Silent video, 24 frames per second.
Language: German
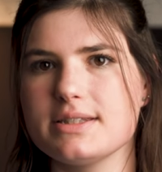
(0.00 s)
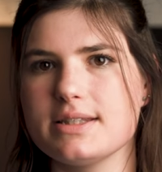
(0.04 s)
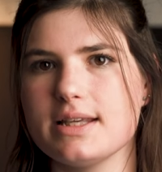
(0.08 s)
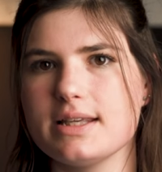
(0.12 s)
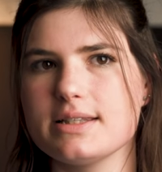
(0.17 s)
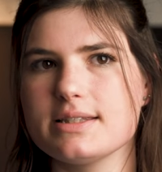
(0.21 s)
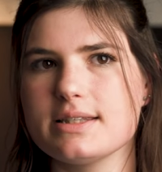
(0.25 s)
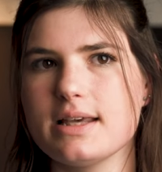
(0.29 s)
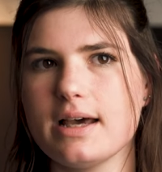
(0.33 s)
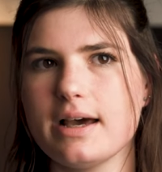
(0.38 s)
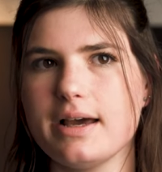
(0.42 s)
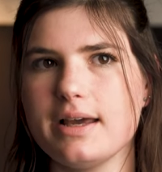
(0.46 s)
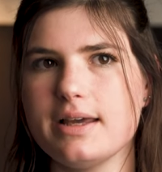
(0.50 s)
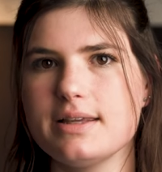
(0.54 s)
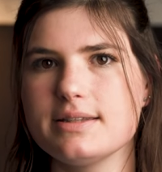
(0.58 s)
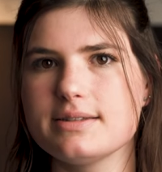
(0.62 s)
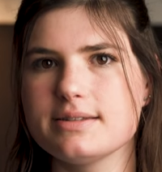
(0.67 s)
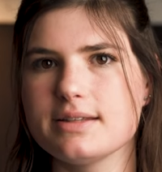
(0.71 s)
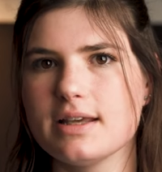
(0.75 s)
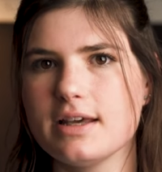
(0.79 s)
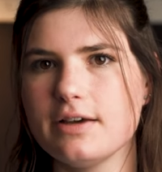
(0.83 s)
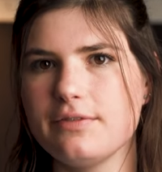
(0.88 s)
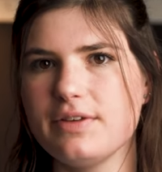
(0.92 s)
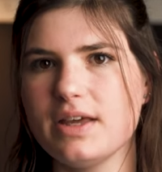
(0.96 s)
Das
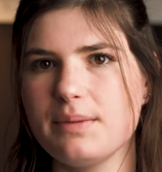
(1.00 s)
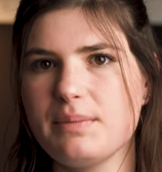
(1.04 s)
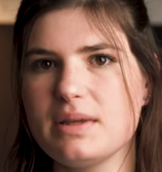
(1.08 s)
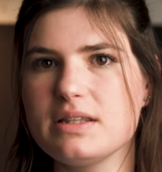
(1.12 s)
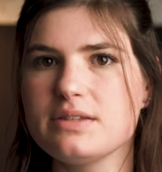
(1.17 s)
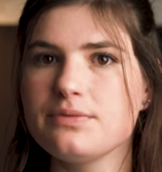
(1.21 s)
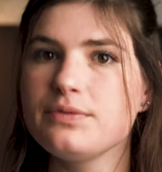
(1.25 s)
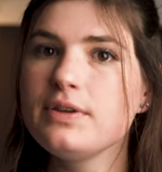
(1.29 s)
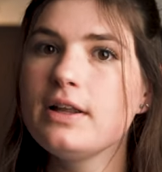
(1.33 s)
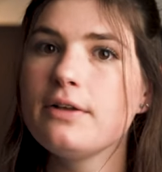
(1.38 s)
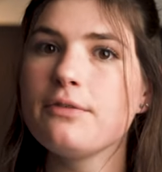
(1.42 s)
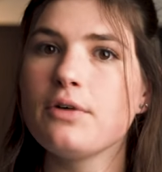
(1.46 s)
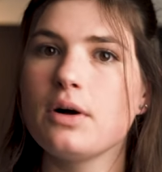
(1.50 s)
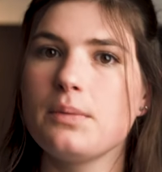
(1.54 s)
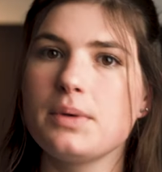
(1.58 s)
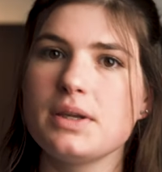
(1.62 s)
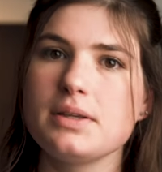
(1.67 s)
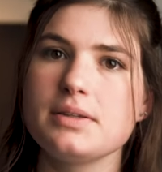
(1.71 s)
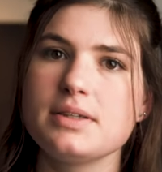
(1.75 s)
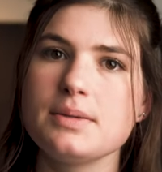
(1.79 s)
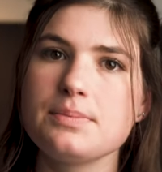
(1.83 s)
heißt, wir haben jetzt viel von den